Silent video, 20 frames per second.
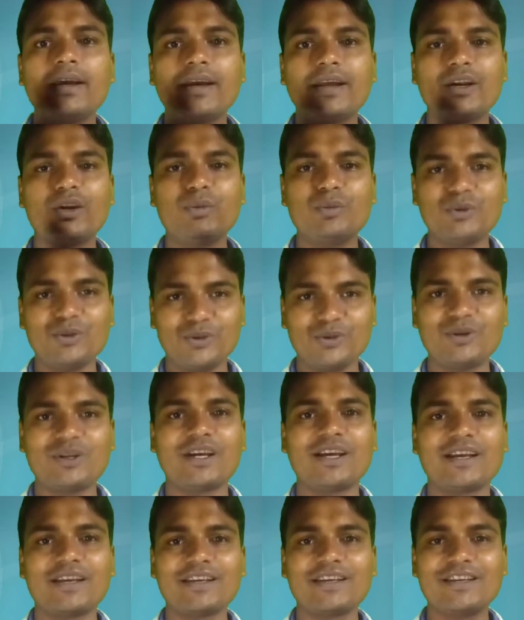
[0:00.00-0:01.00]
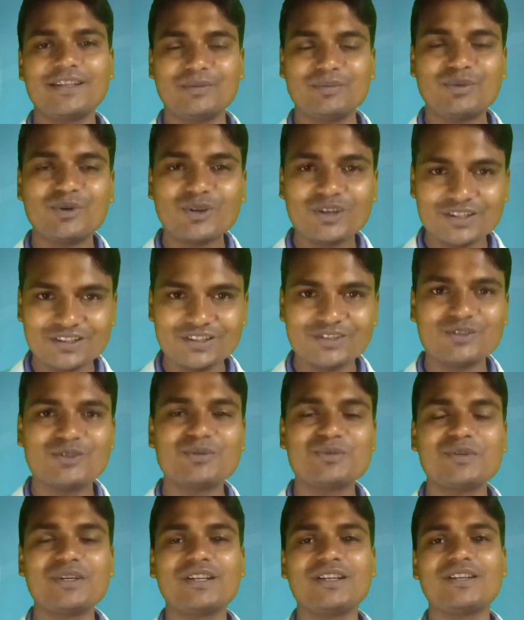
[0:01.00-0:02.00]
হ্যালো বন্ধুরা হেল্পগ্রেস
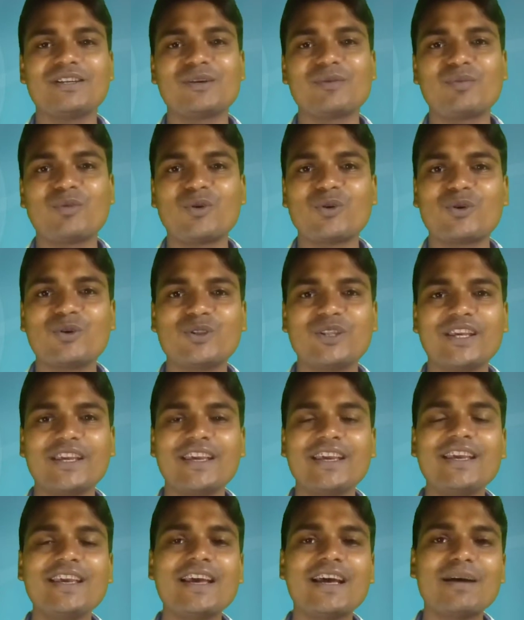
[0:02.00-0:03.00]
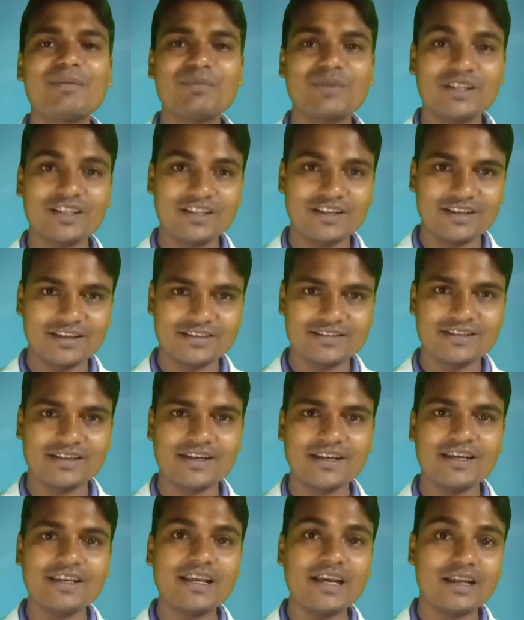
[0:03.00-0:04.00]
ইউটিউব চ্যানেলের পক্ষ থেকে আপনাদেরকে
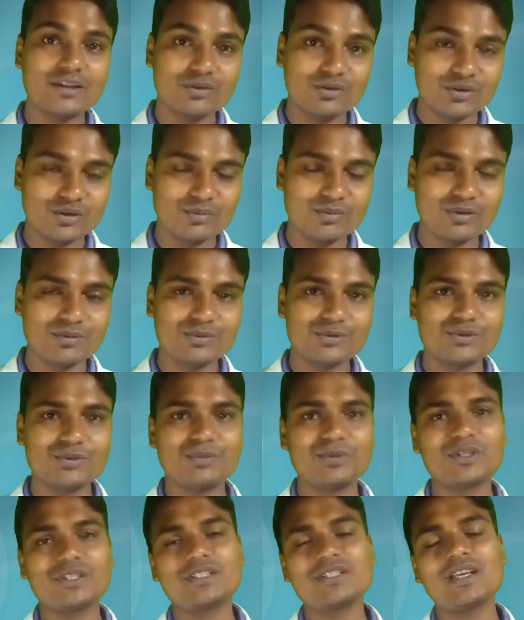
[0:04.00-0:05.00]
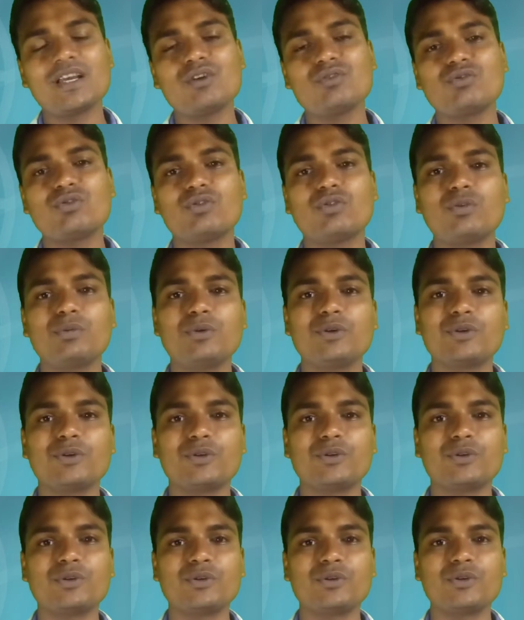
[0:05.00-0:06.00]
জানাই আন্তরিকভাবে শুভেচ্ছা ও
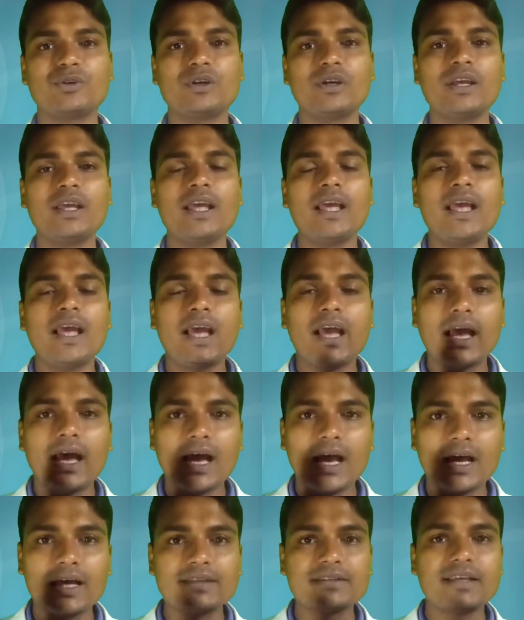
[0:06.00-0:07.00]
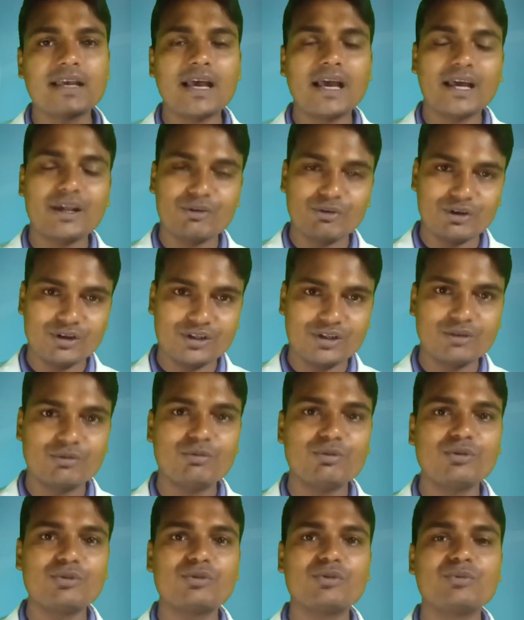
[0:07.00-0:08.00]
অভিনন্দন আজ আরও একটি
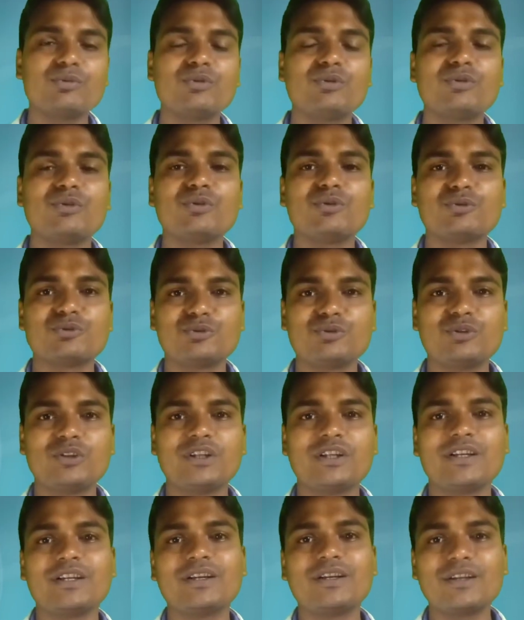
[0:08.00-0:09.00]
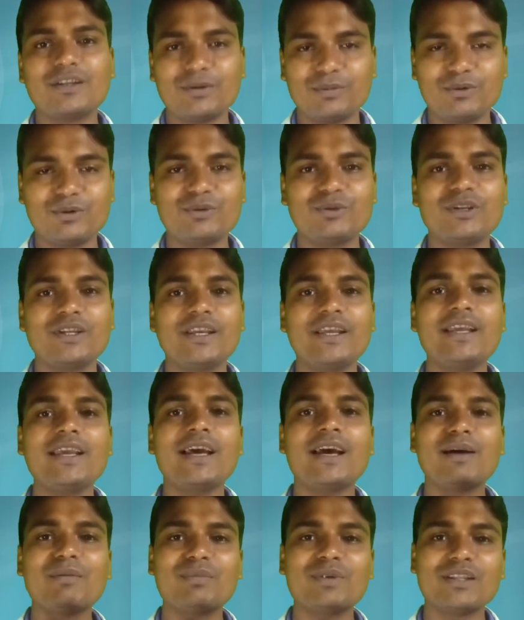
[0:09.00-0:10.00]
গুরুত্বপূর্ণ ওষুধের রিভিউ নিয়ে
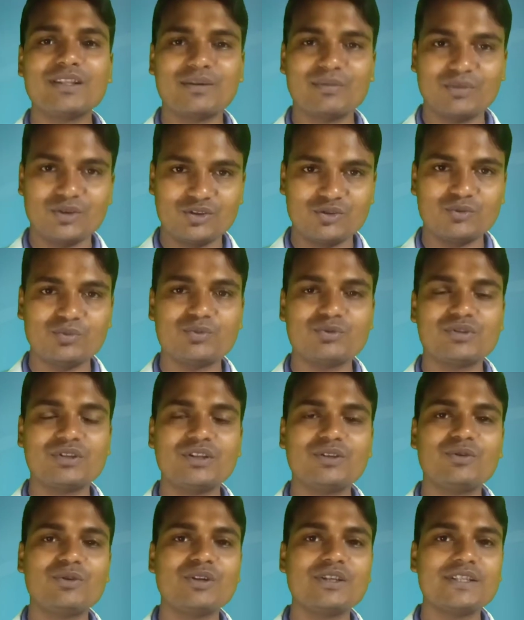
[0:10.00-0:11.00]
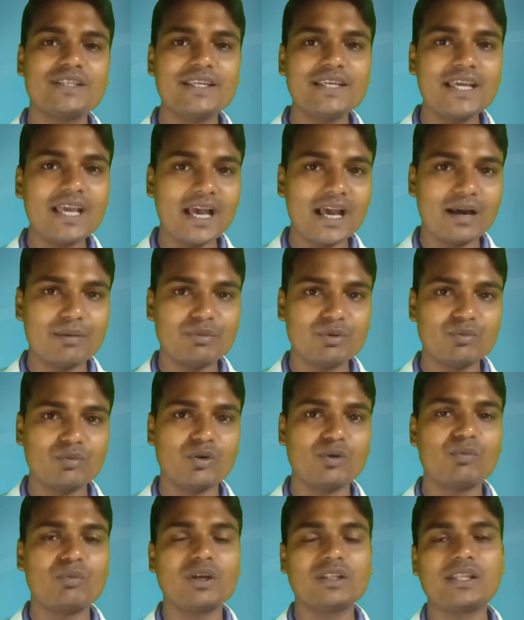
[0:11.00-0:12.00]
আপনাদের মাঝে উপস্থিত হয়েছি আমি
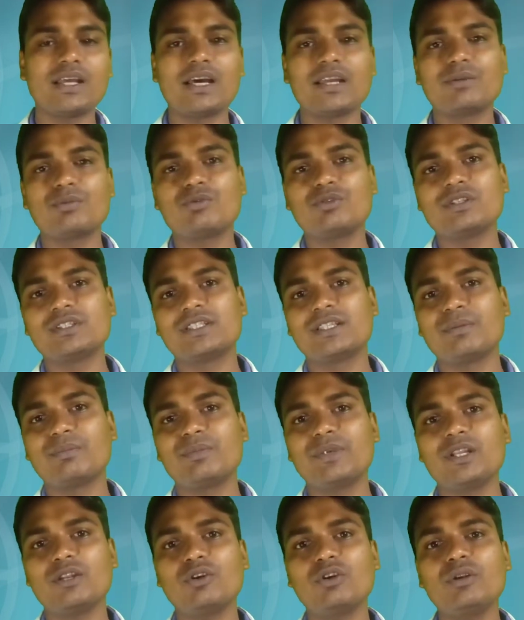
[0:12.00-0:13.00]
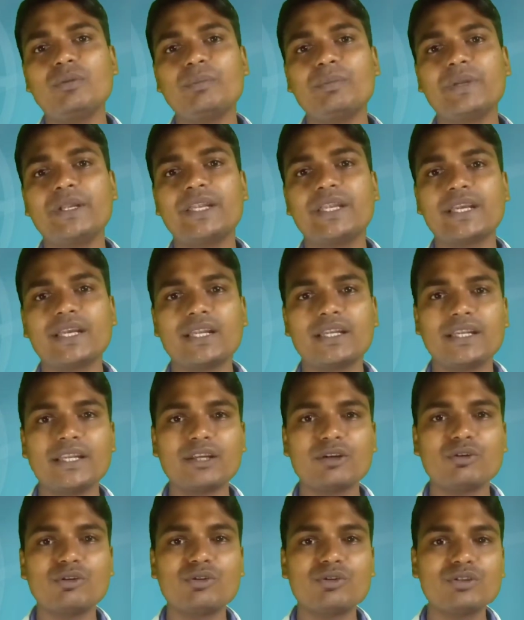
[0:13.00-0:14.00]
মোহাম্মদ আরিফুল ইসলাম মিলন মেডিকেল
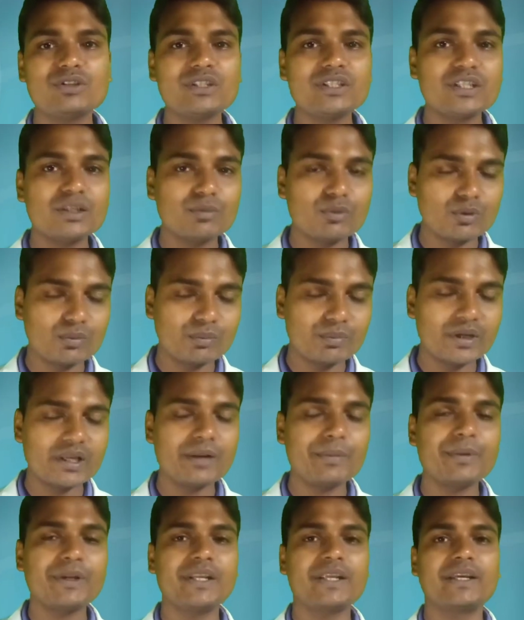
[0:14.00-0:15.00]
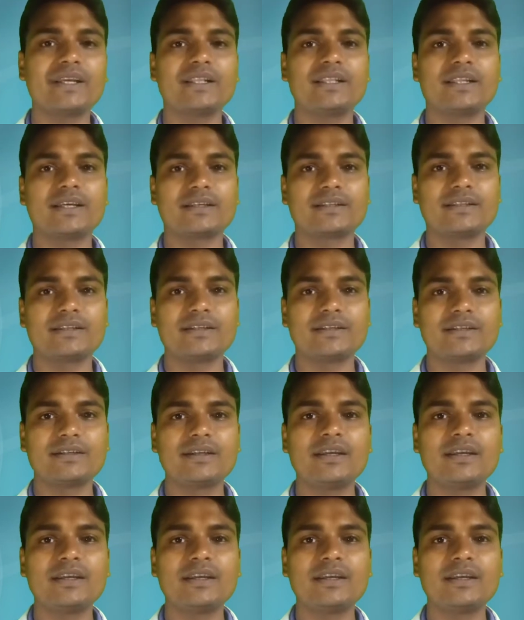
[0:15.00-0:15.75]
টেকনোলজিস্ট এবং প্যারামেডিকেল ডাক্তার